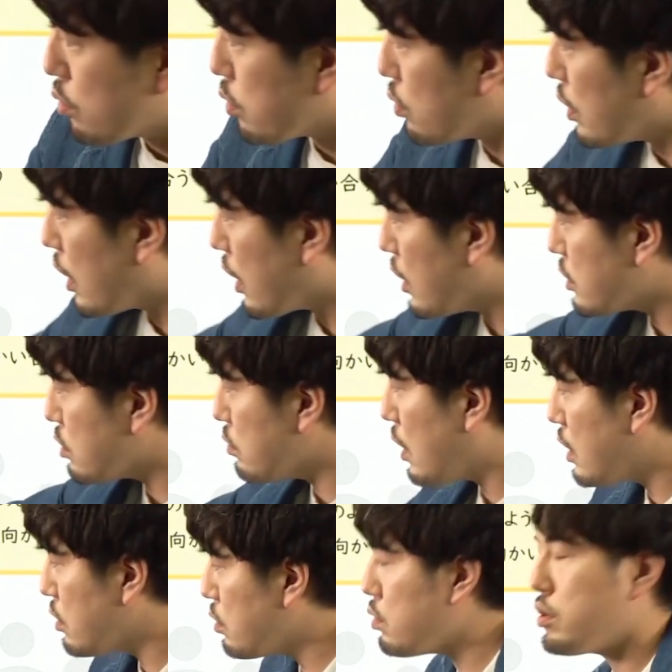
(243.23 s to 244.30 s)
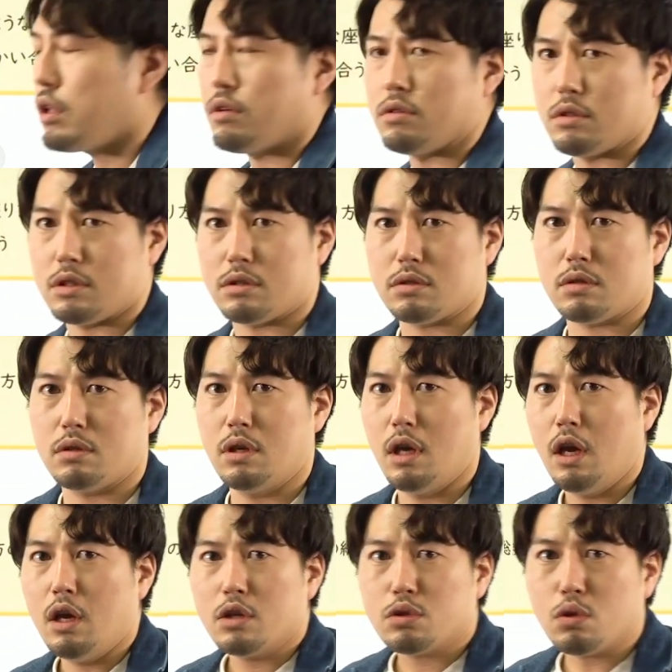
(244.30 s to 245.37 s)
人が座るよっていう風にする。
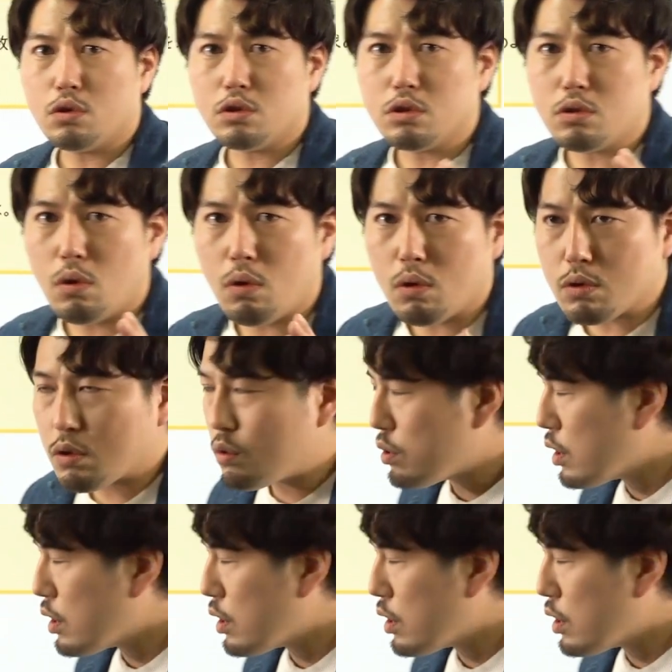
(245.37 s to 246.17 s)
そうすると、大人